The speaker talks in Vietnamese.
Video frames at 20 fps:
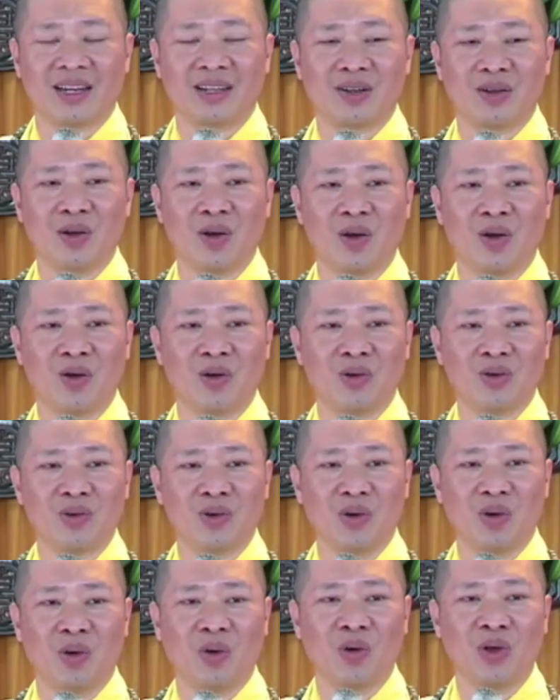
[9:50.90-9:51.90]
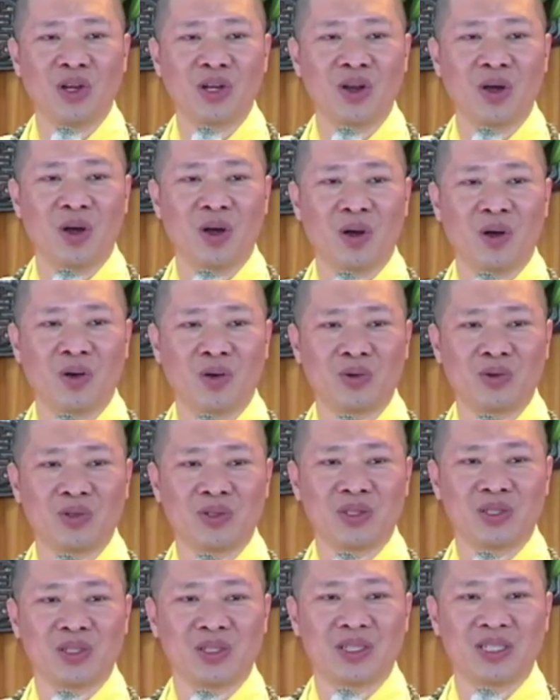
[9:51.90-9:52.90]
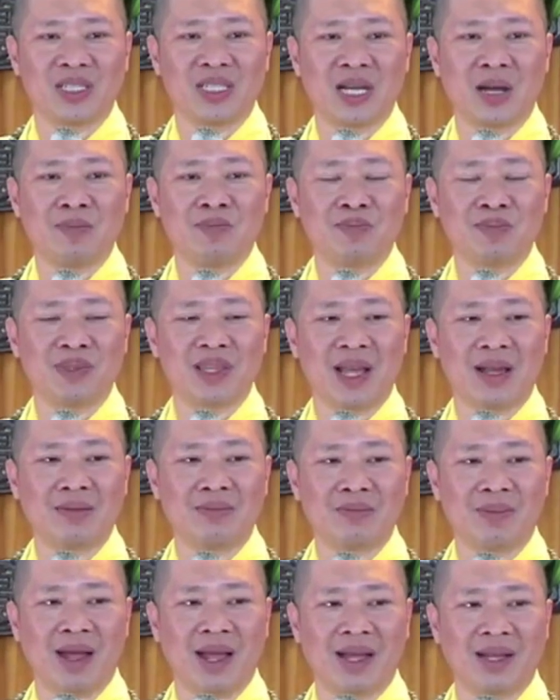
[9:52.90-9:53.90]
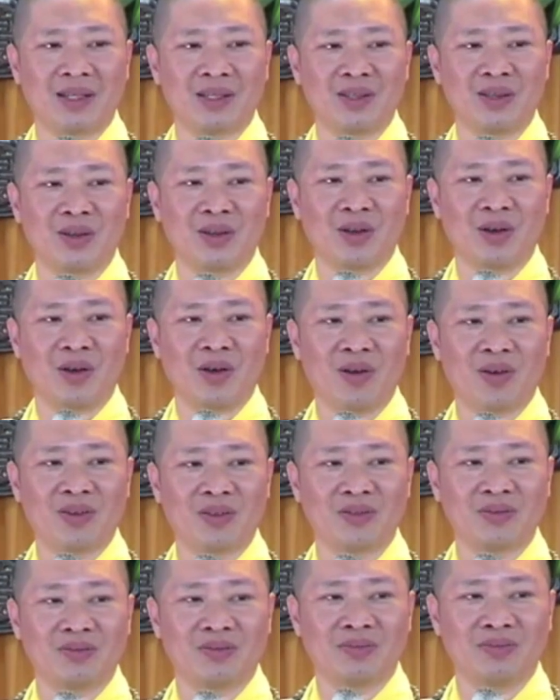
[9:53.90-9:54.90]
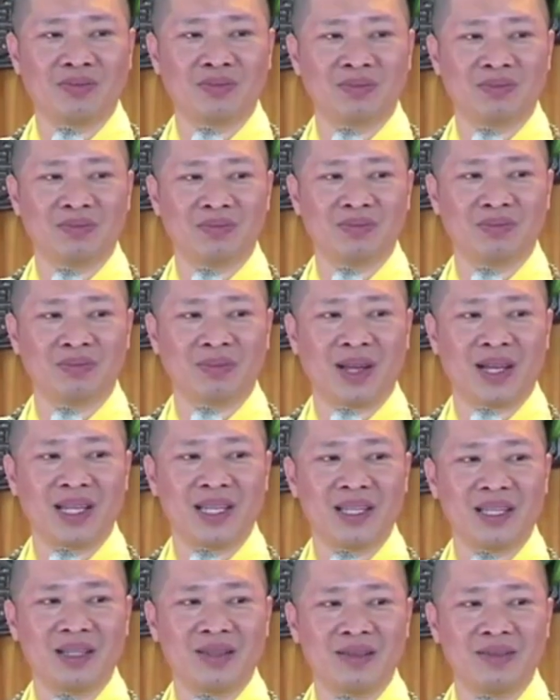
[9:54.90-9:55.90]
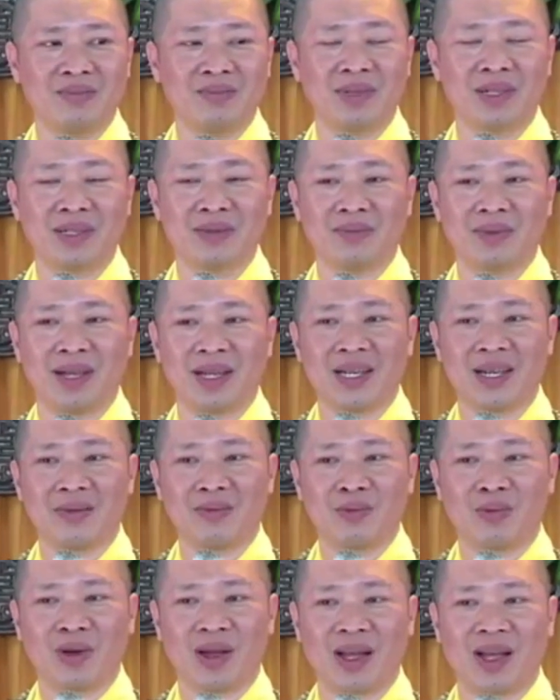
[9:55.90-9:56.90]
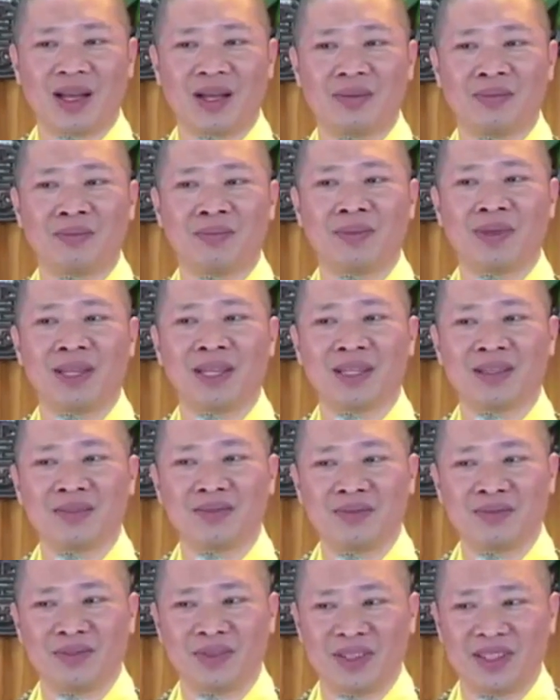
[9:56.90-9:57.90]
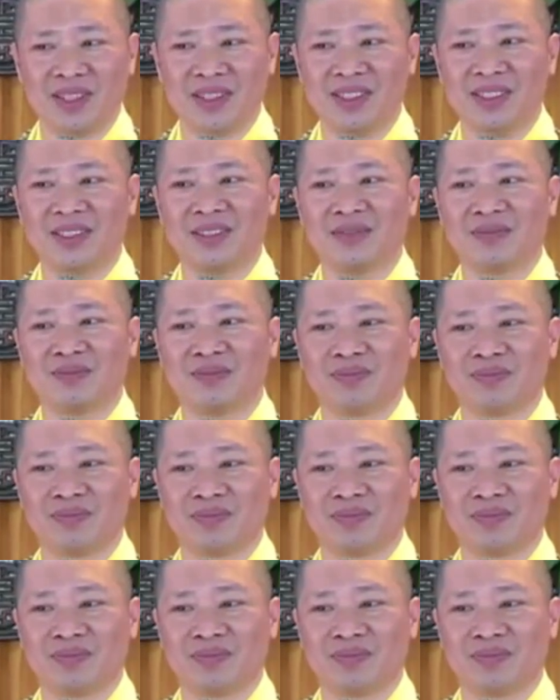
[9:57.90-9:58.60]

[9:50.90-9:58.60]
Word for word: Giặt đồ, ủi đồ, gấp chăn màn cho con mười mấy năm qua miễn phí.